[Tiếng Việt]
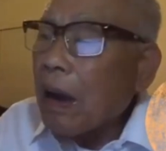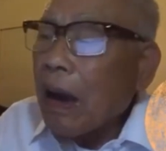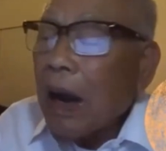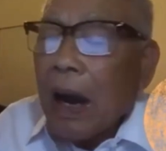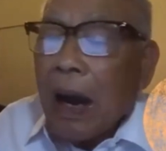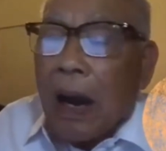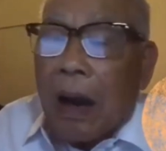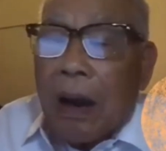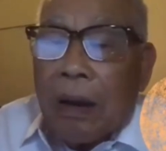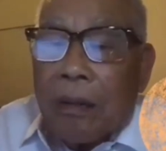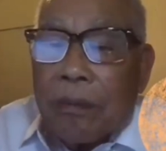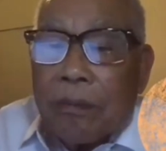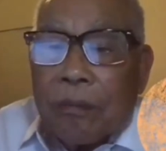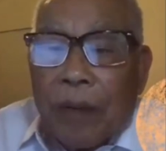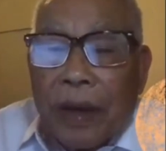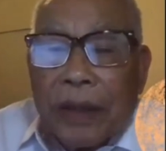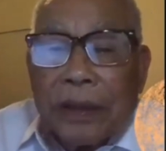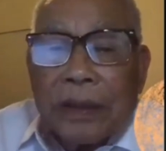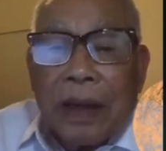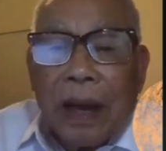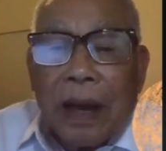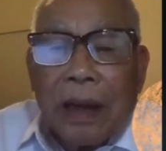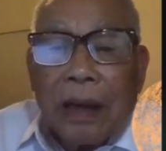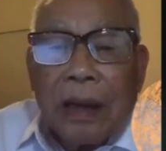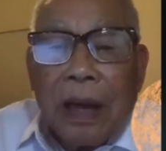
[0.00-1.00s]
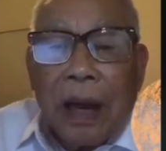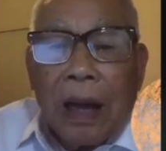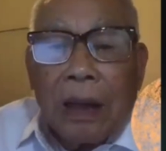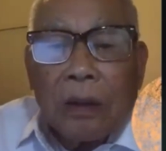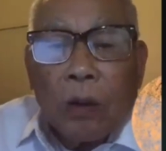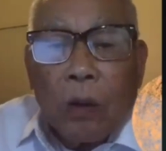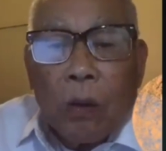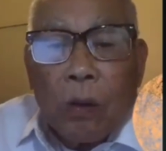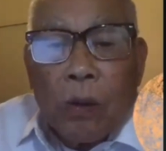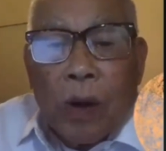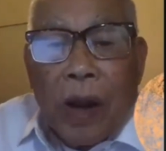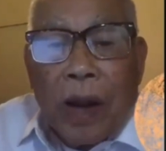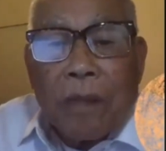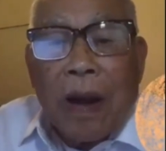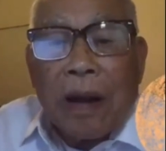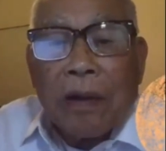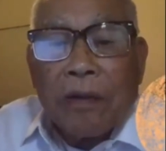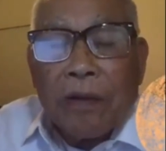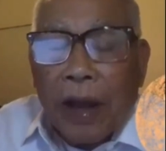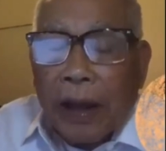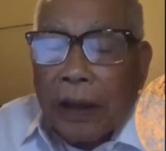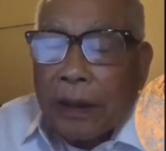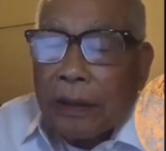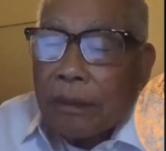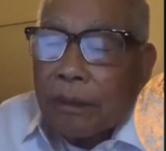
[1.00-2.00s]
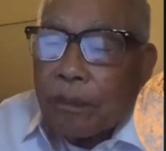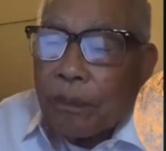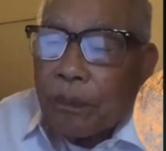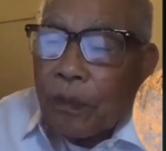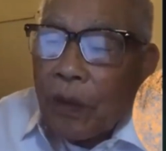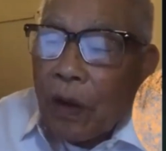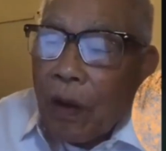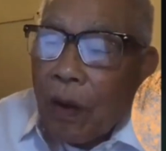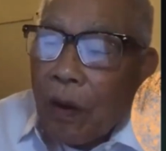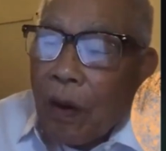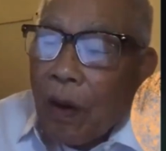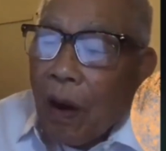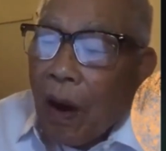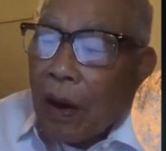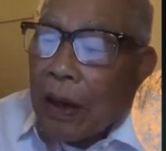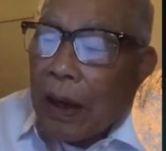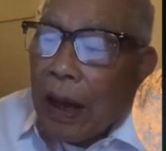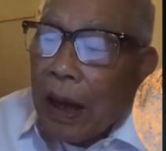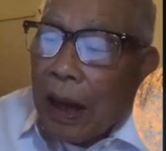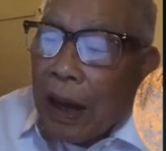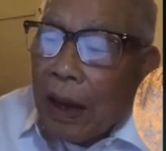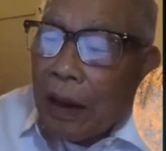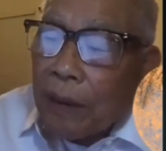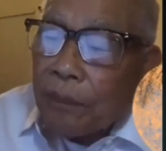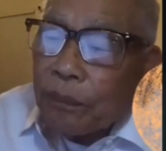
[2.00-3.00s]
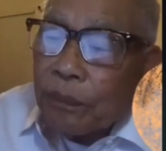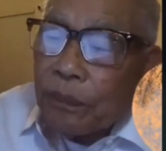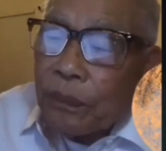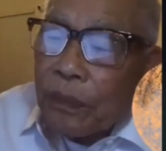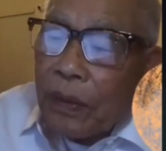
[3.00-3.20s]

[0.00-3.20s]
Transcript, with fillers: À, bây giờ là thủ yến Bắc Việt, gọi là